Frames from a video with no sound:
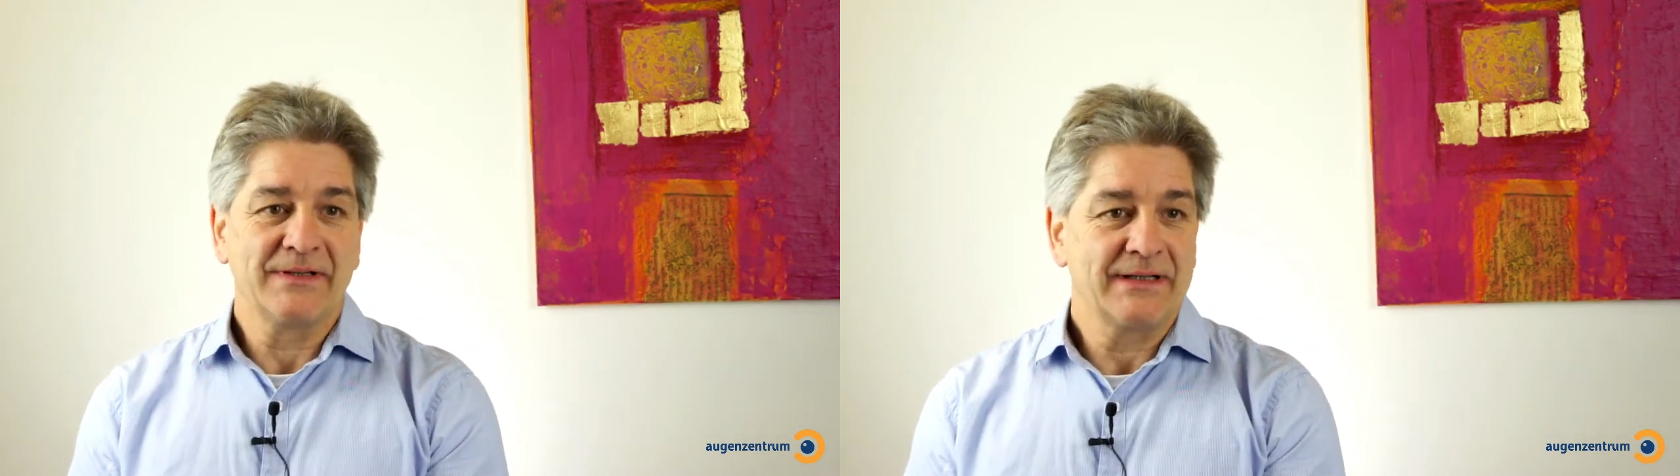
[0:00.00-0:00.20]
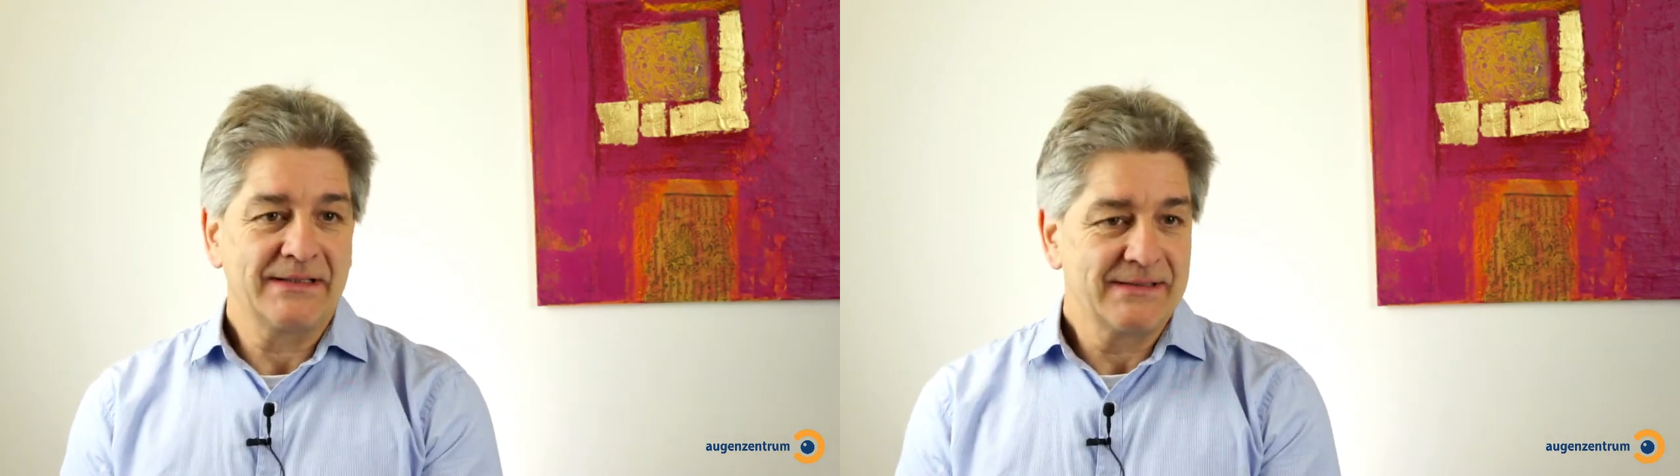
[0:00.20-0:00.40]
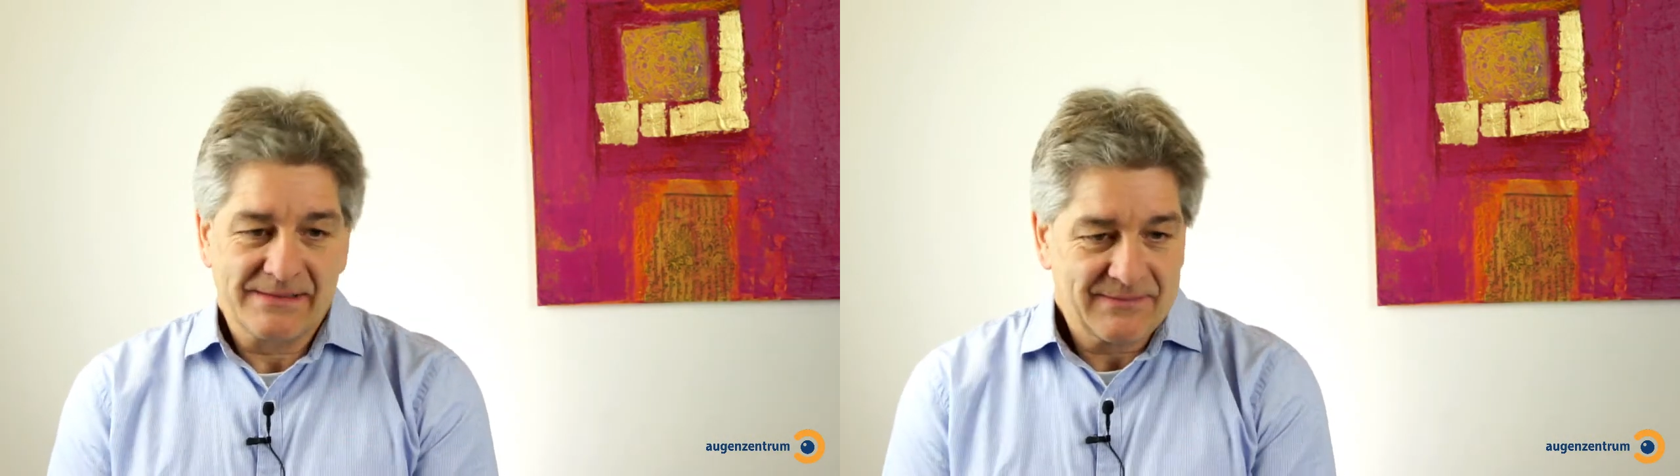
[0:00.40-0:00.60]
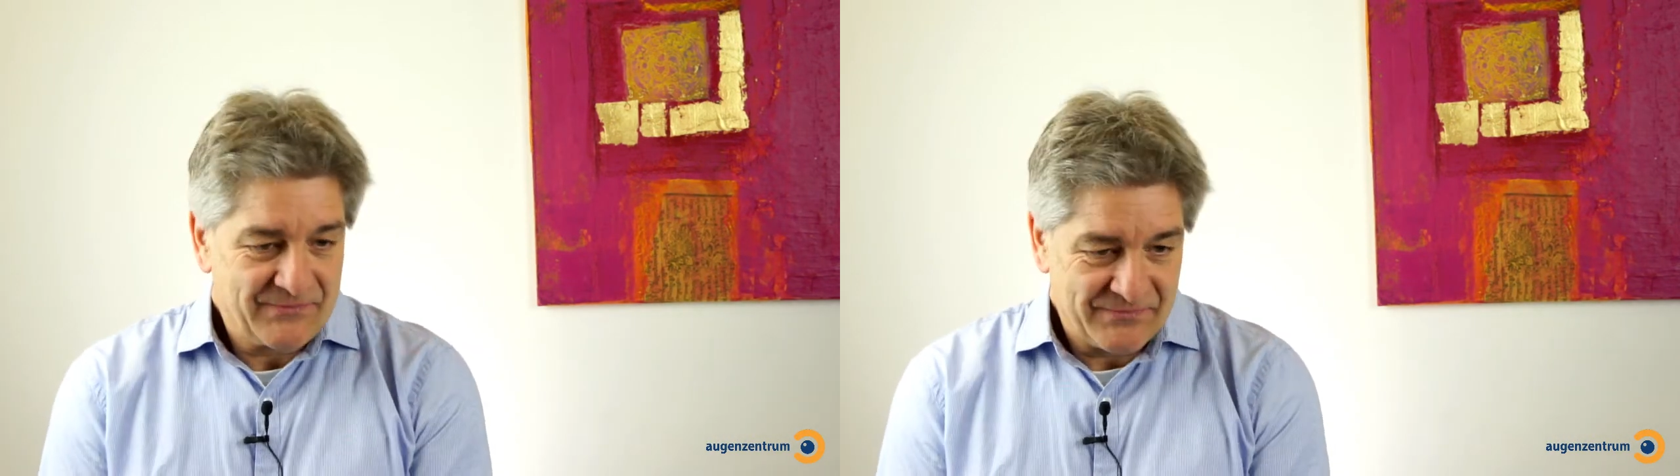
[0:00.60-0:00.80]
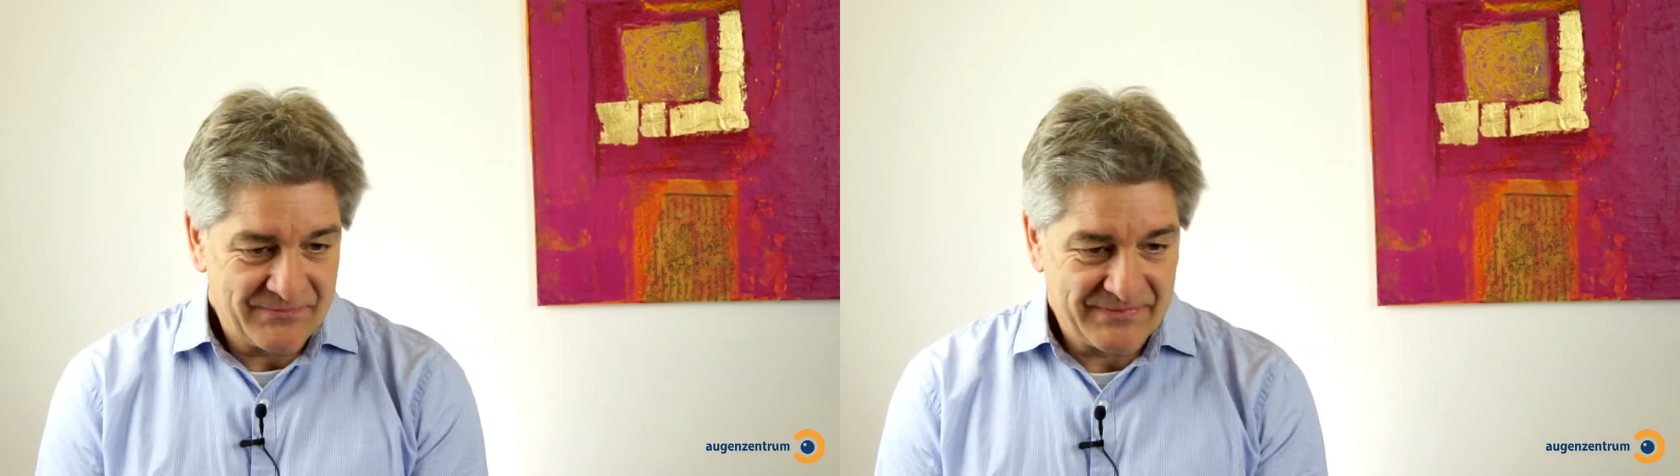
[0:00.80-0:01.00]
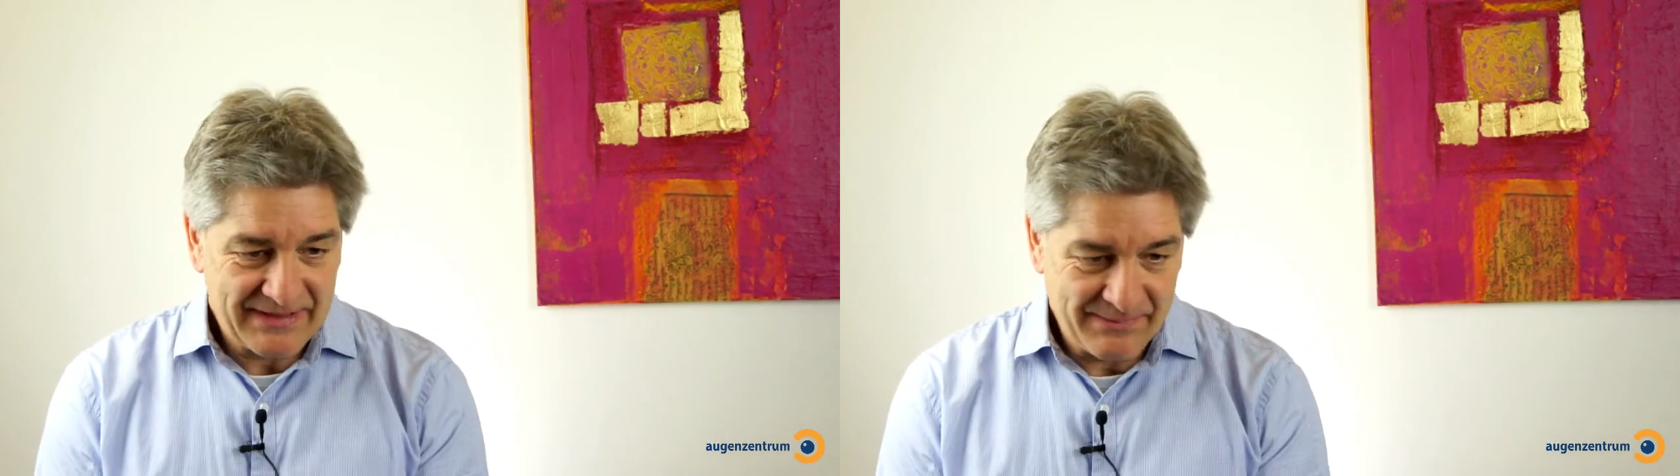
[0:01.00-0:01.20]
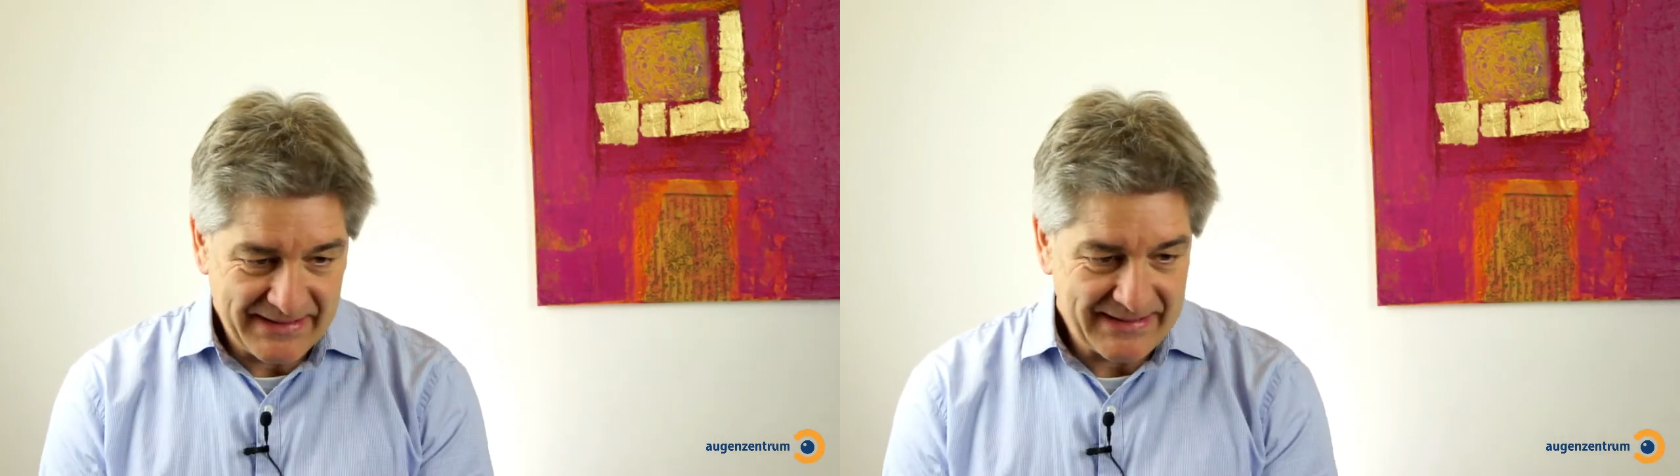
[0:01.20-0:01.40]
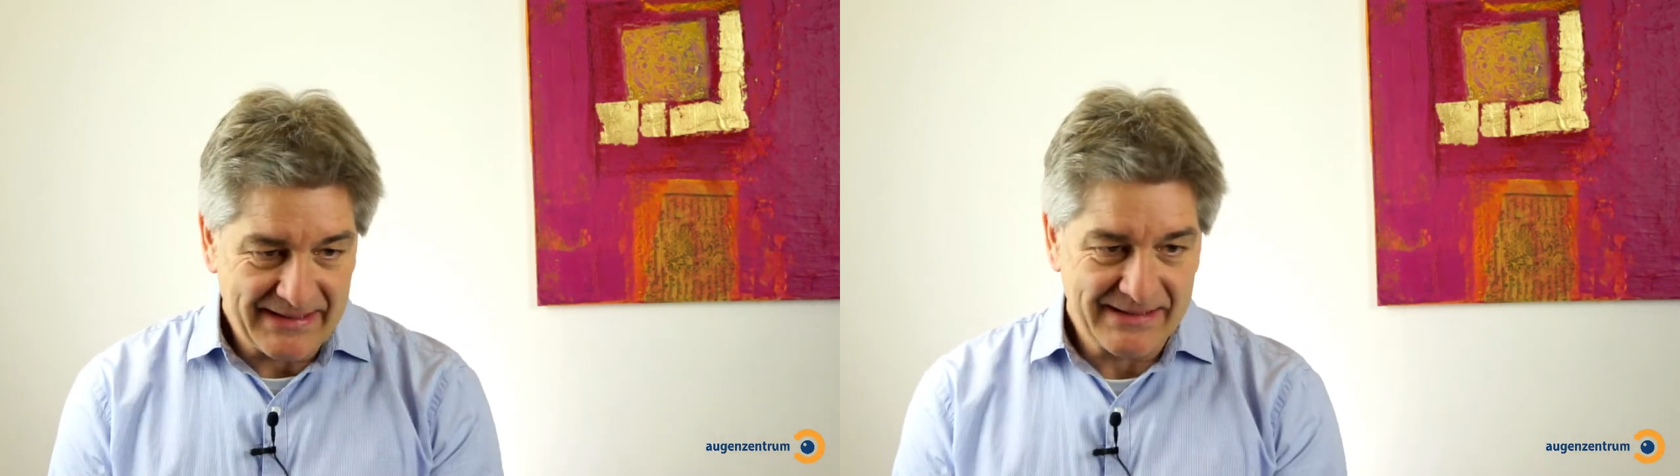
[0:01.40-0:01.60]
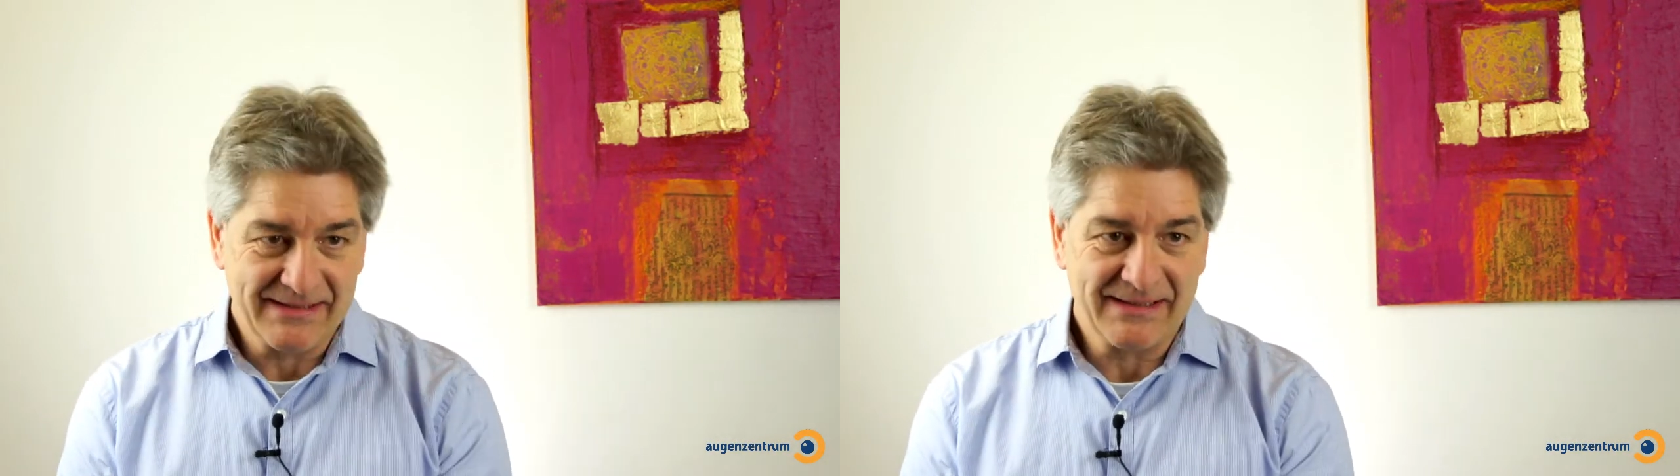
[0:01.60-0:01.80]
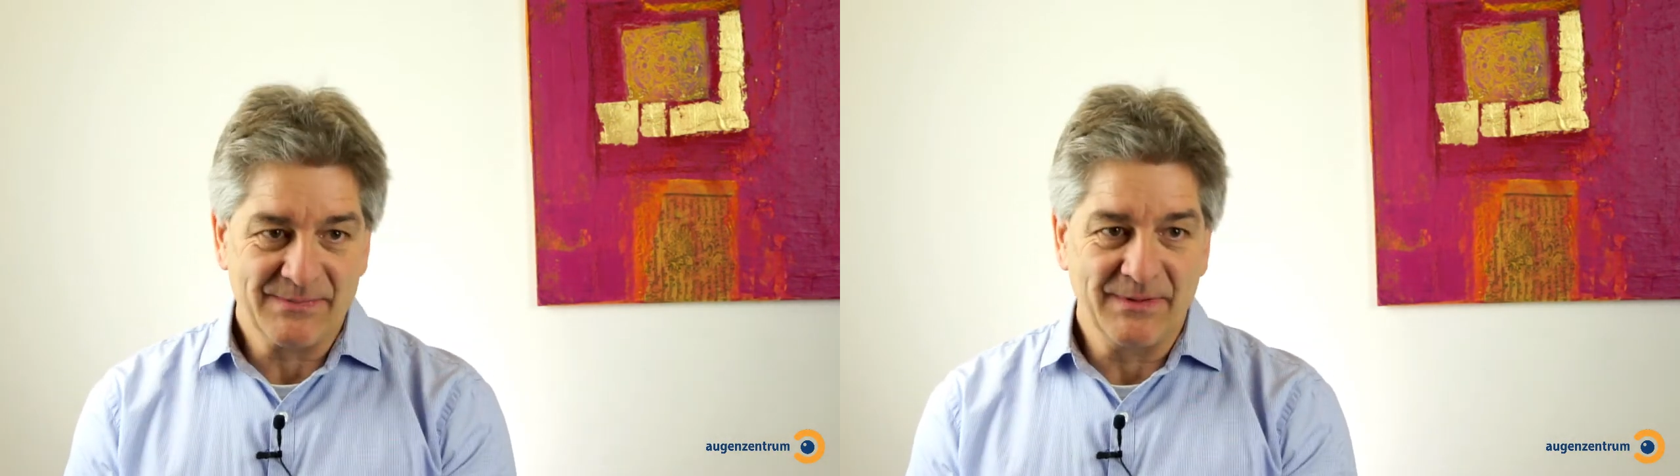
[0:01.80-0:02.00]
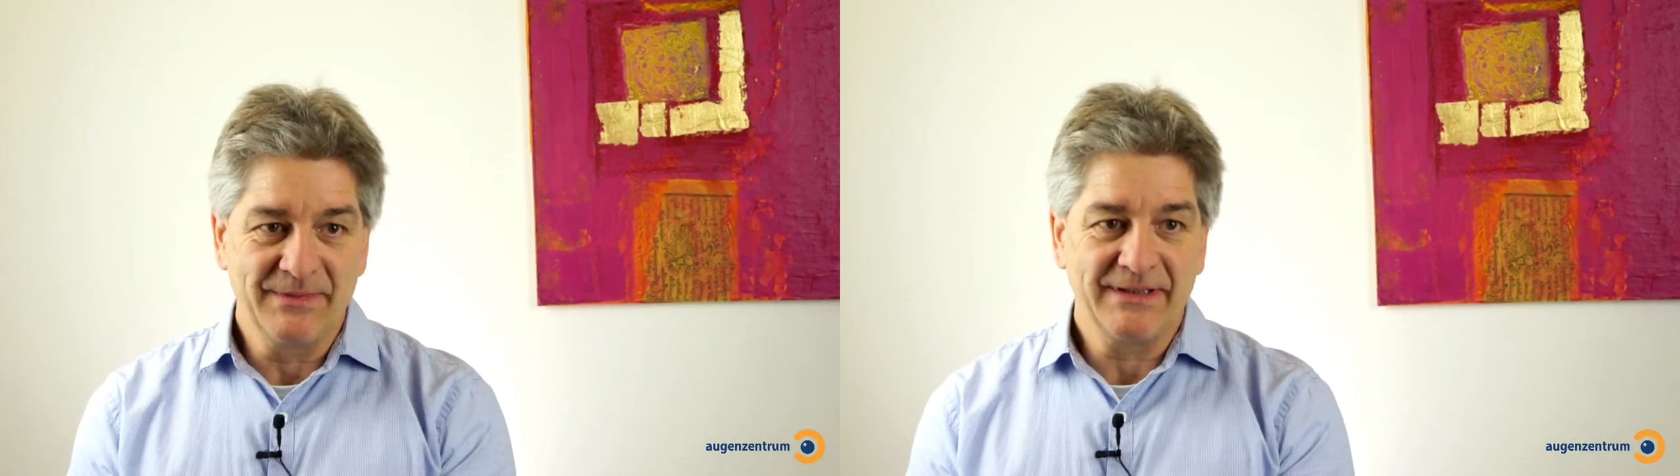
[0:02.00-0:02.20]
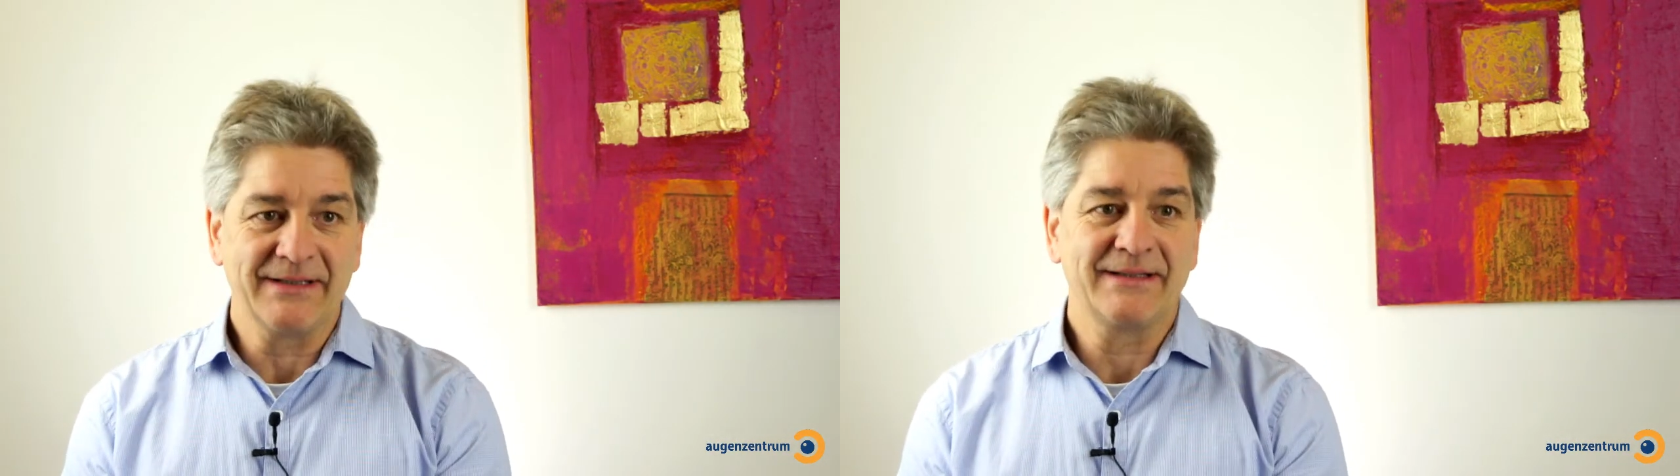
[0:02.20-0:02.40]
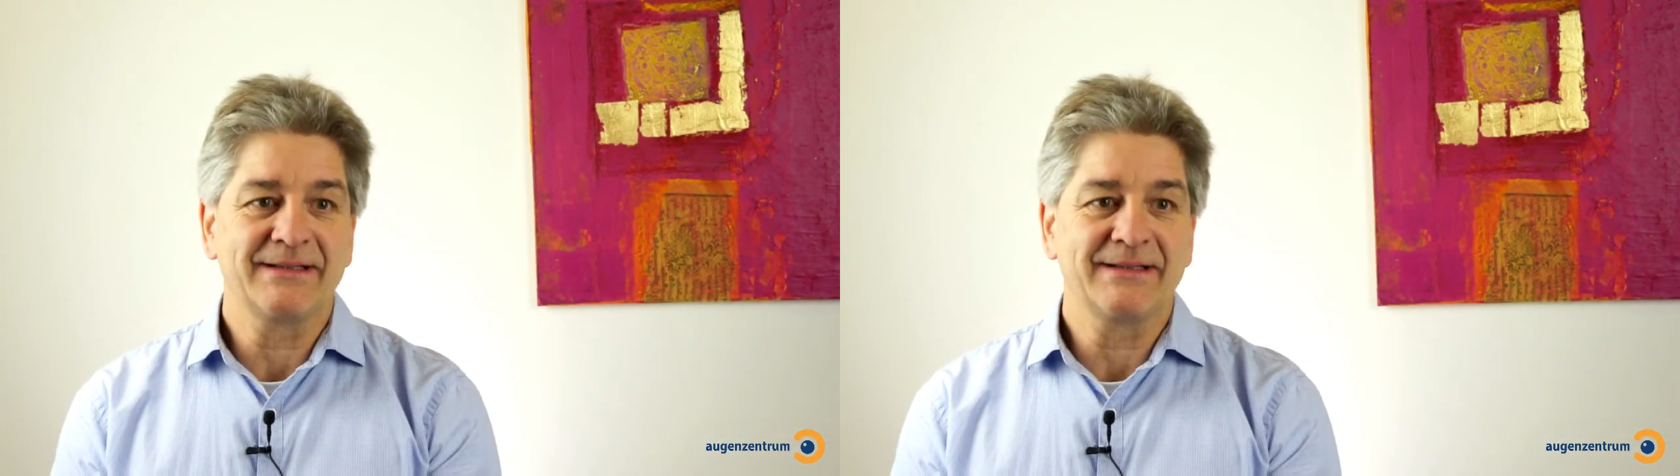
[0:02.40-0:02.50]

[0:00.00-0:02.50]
Es ist immer der gleiche Satz bei mir.